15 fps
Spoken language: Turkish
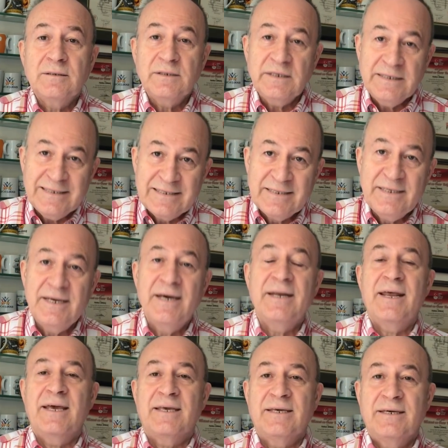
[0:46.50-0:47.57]

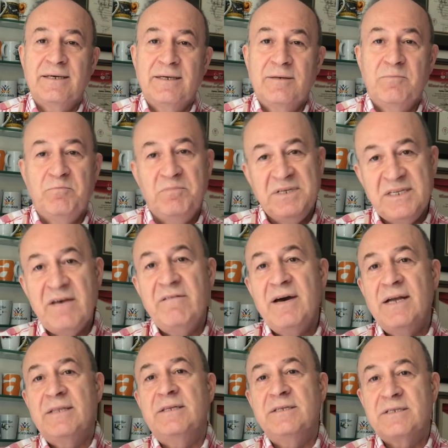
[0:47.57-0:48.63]
izleyerek bize
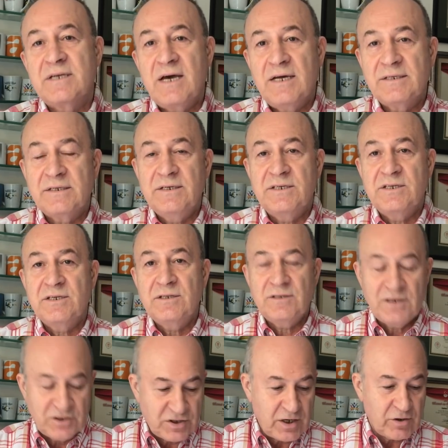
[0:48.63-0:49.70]
verdiğiniz katkı için
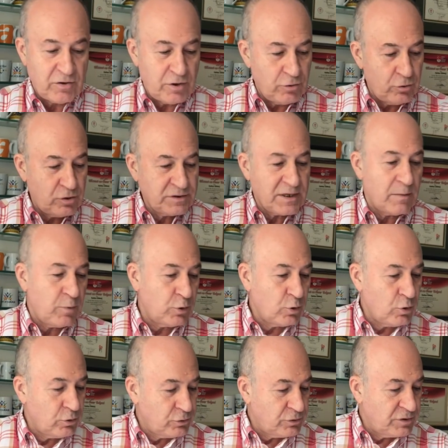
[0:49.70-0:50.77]
teşekkür ediyoruz. Abone
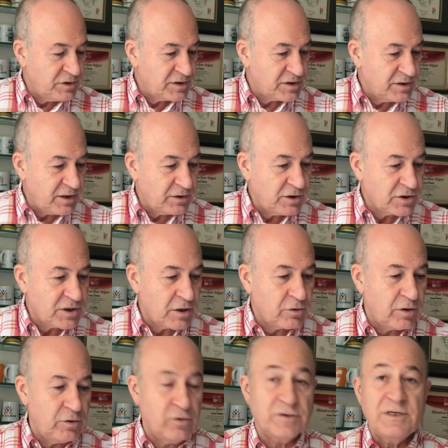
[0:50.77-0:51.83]
olduğunuz için de teşekkür
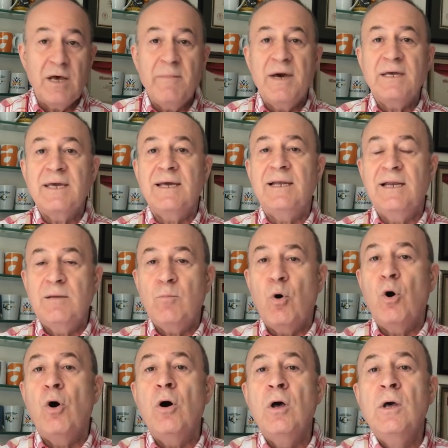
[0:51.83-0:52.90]
ediyoruz. Hemen gelelim
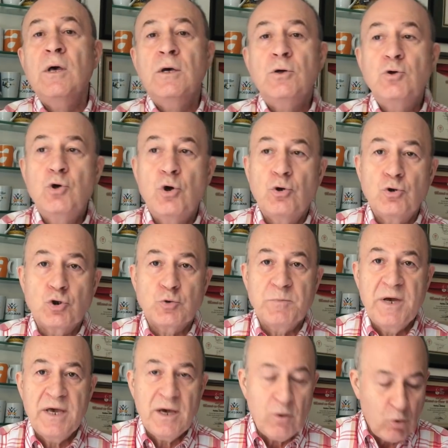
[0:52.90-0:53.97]
o
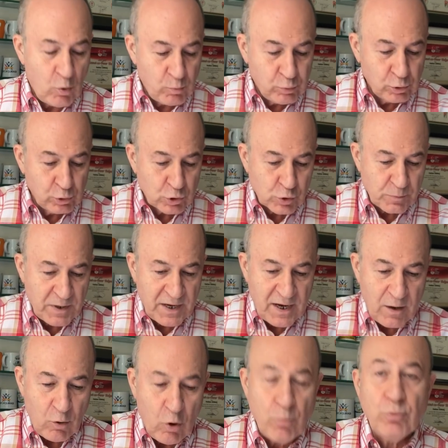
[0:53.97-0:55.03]
görüşmeye, o
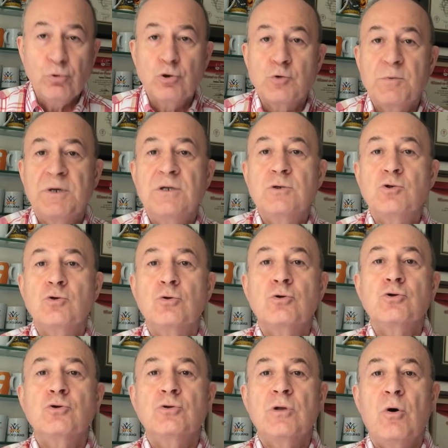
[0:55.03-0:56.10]
buluşmaya. O buluşmanın
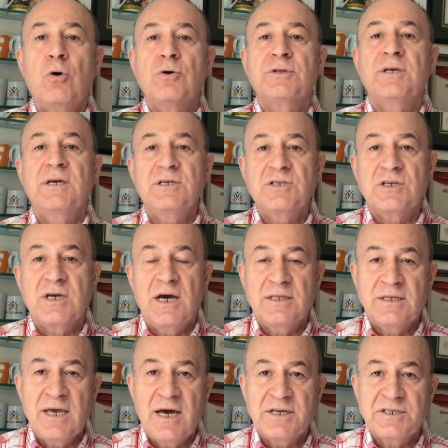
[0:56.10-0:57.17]
sonucunda ortaya çıkan
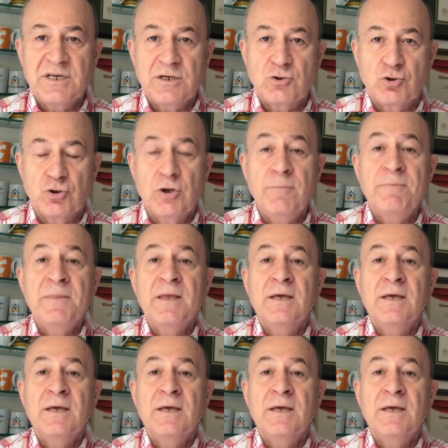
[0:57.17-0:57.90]
gerçek şu.